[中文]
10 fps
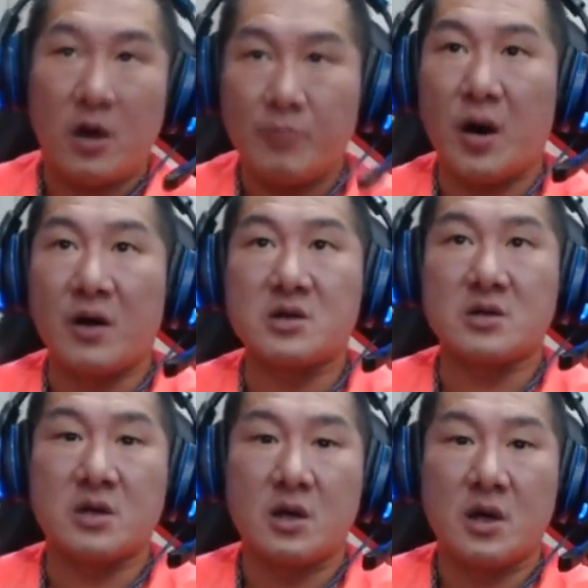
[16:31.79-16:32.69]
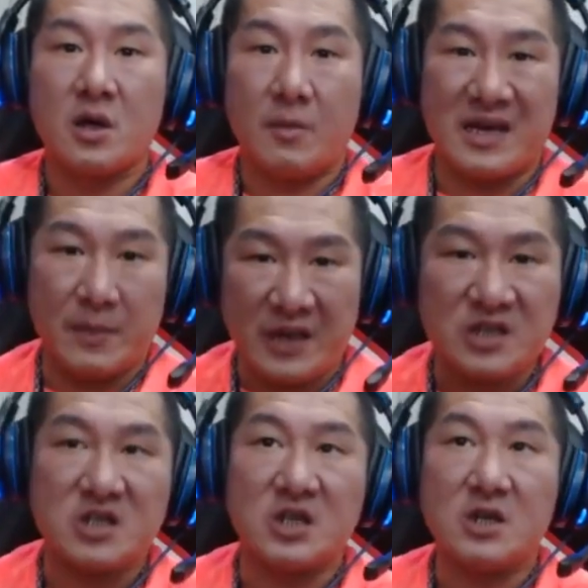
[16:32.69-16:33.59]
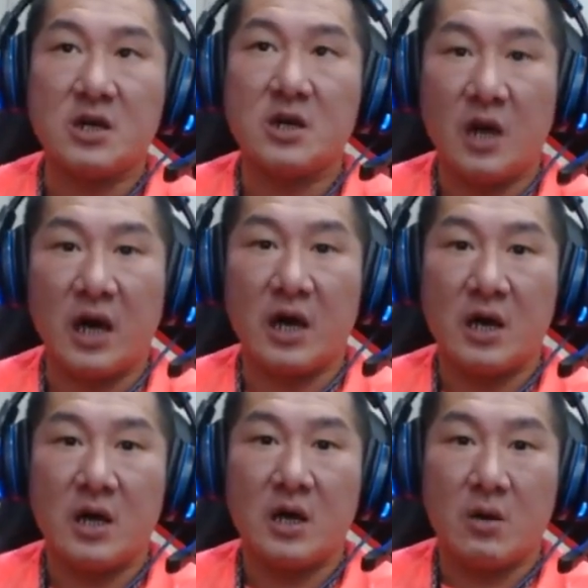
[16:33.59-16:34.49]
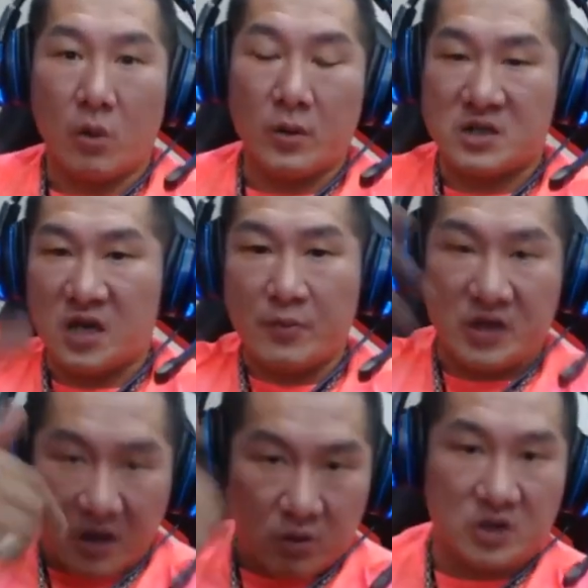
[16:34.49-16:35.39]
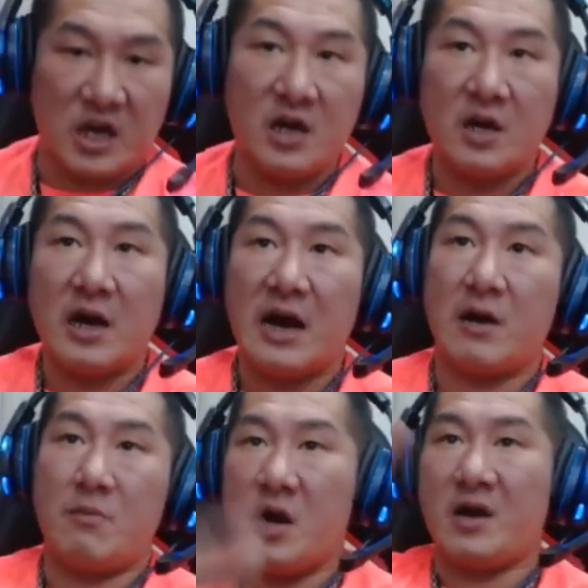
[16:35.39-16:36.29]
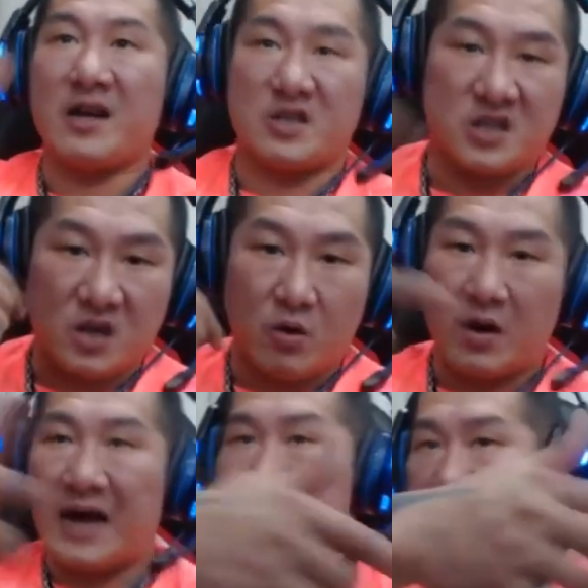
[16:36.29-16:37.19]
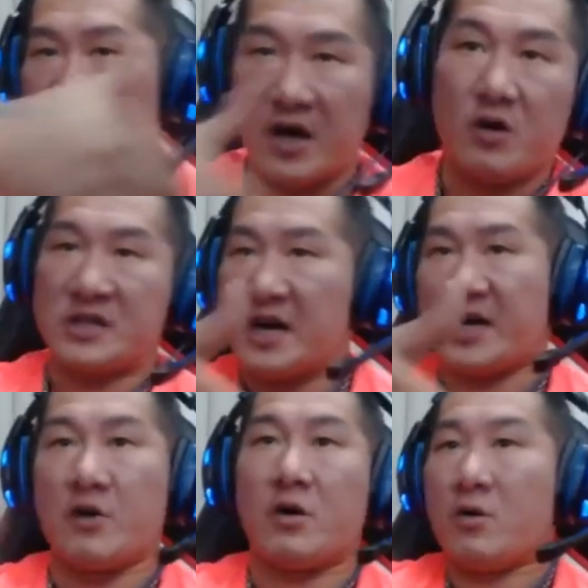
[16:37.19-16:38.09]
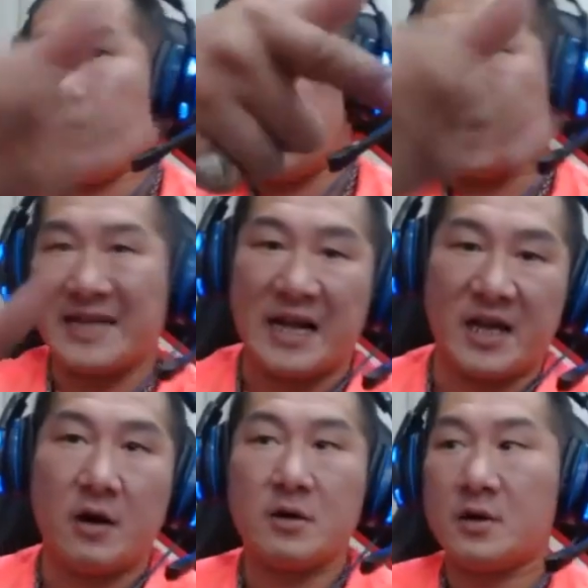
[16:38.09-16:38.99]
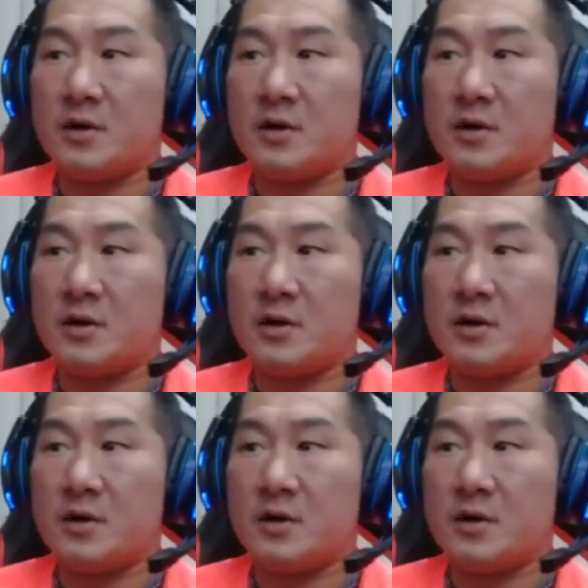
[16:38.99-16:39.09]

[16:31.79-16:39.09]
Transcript: 哦，不好意思，我马上判死刑。哎，我谁不签我签。啊！没有人要执行，我拿枪给我，枪给我，我把他打掉。